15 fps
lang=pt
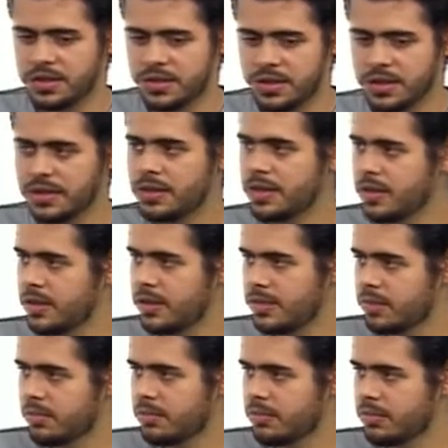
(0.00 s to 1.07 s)
Se
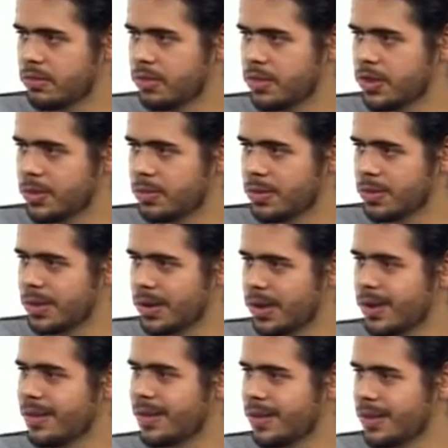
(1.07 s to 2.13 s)
sim, diga por
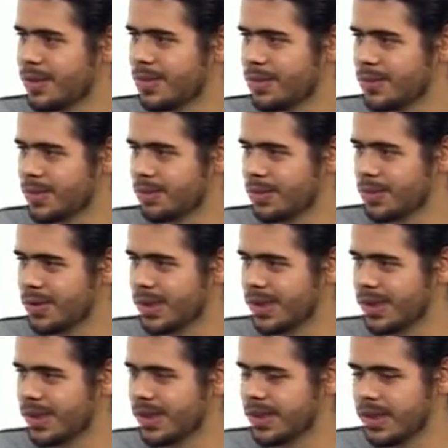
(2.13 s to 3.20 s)
quê, se não, diga por
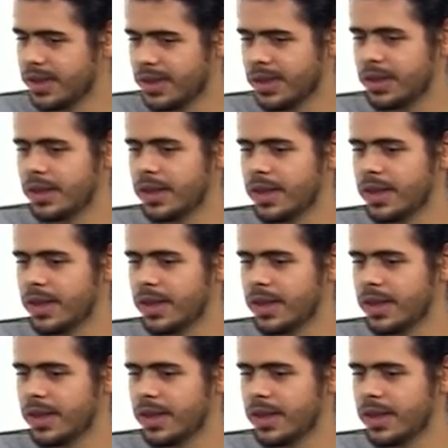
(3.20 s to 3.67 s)
quê, né? Uhum.